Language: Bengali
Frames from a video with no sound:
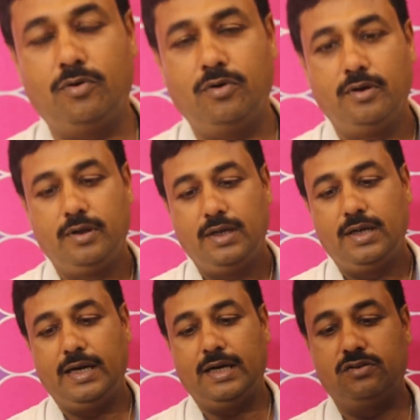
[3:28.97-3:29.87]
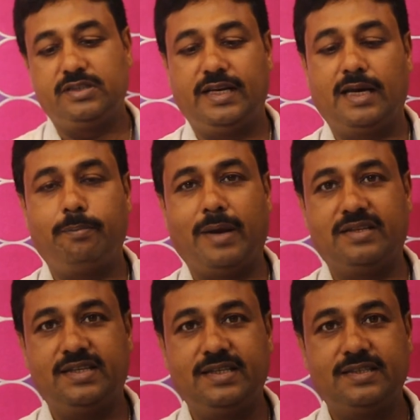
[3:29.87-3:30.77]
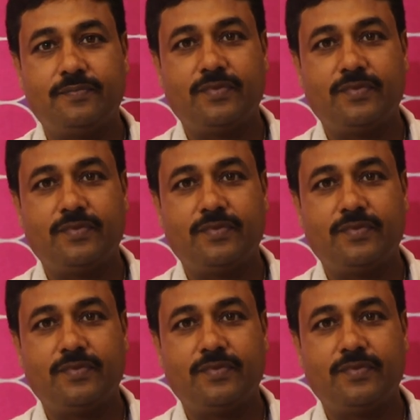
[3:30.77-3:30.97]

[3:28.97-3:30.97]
ডেমো এটা হচ্ছে হেয়ার প্যাচেস